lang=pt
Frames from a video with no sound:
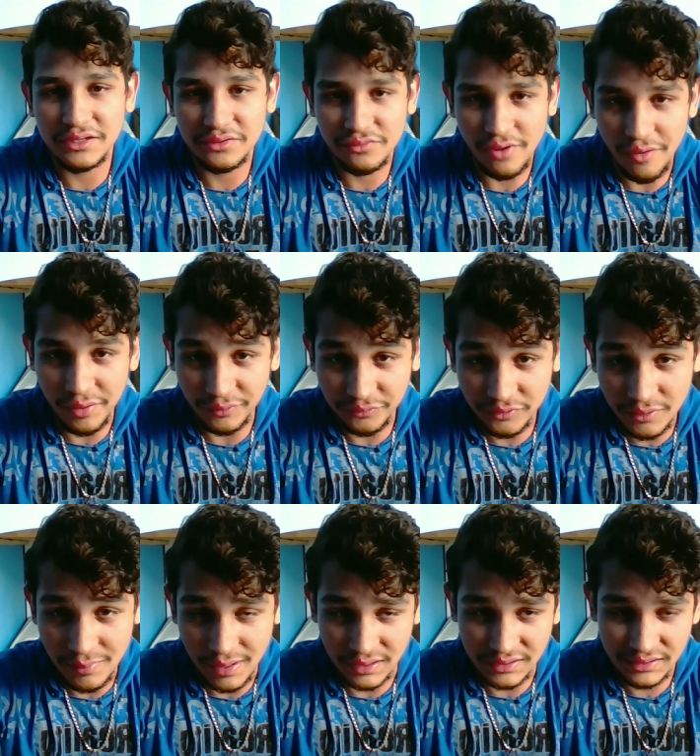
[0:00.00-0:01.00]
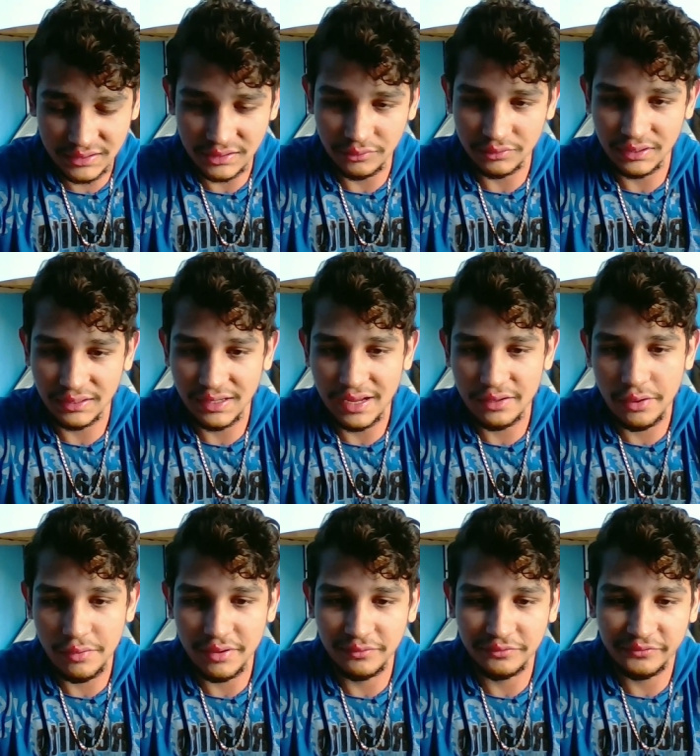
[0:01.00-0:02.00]
não é uma inflamação, tá ligado? É
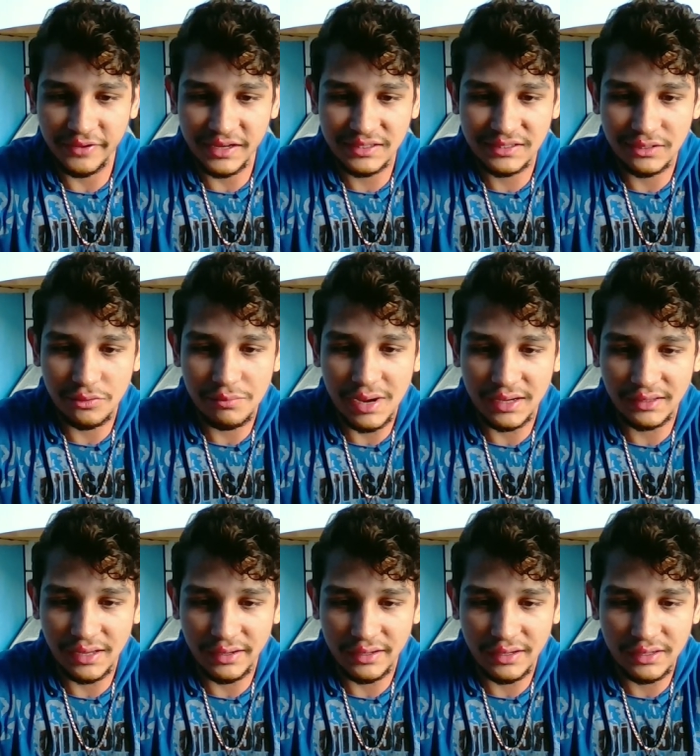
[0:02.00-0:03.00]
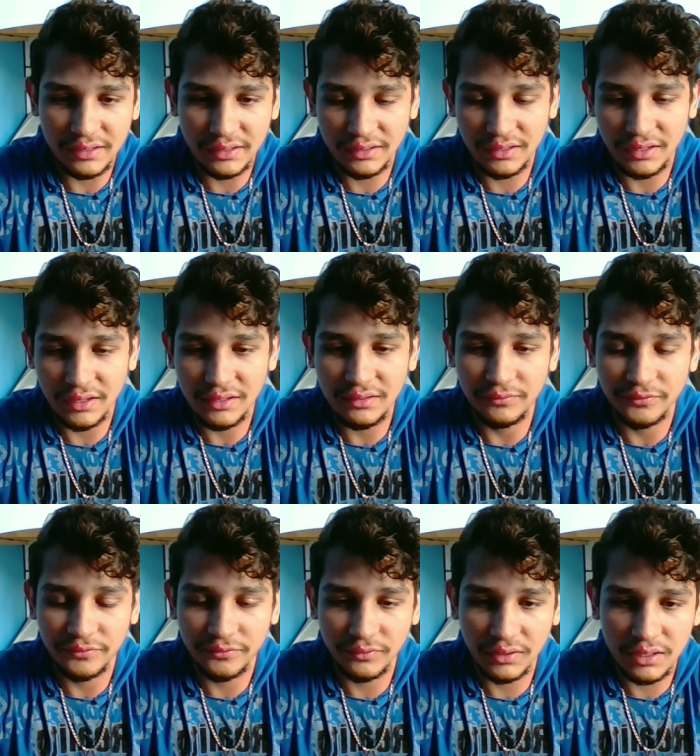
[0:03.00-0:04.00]
uma infecção bacteriana que aí
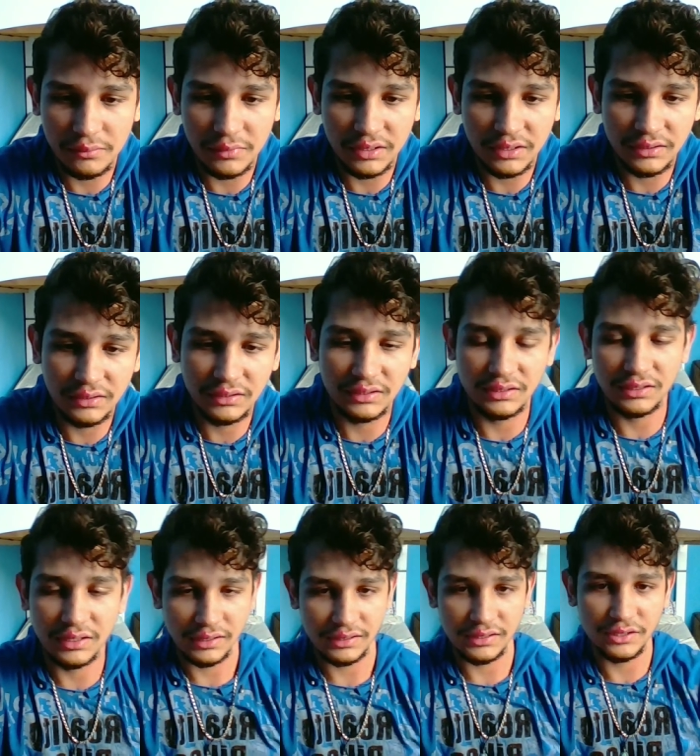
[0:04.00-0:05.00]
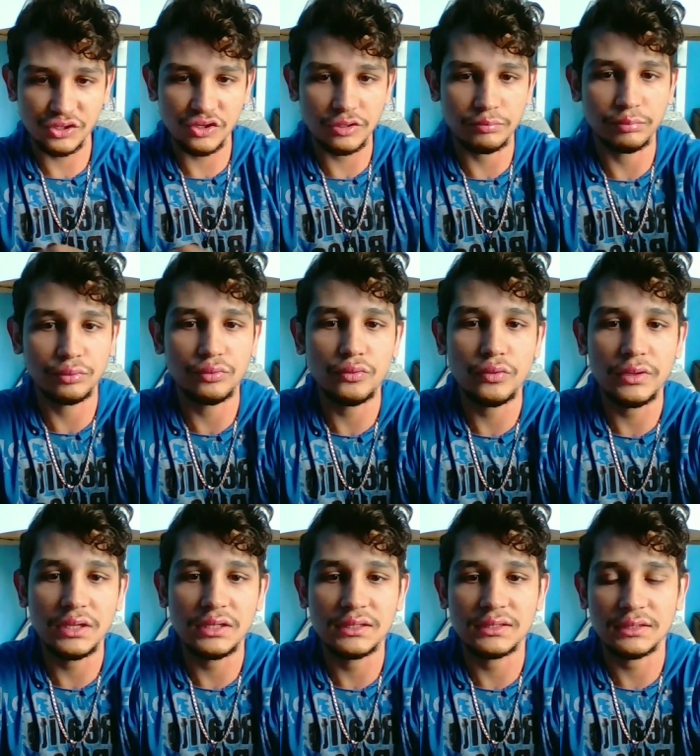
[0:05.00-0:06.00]
inflama e, e enche de
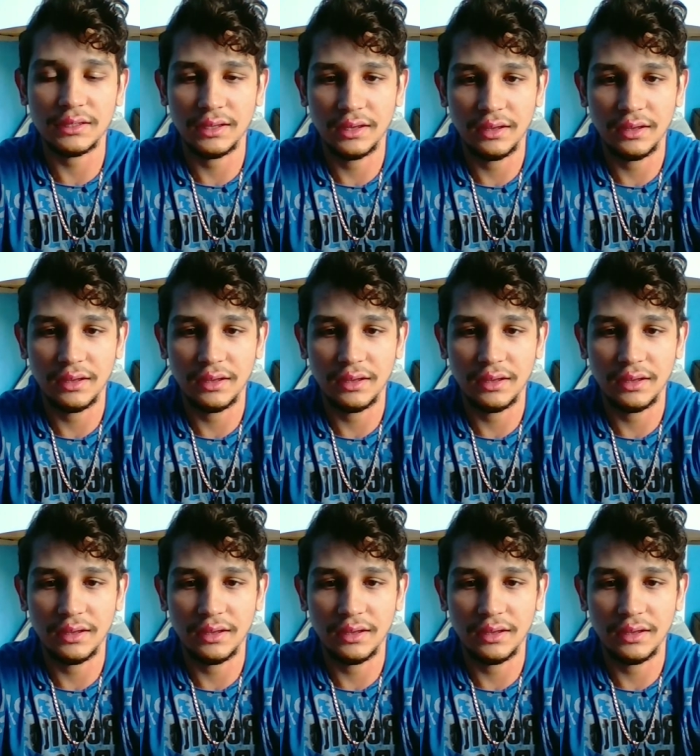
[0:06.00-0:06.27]
pus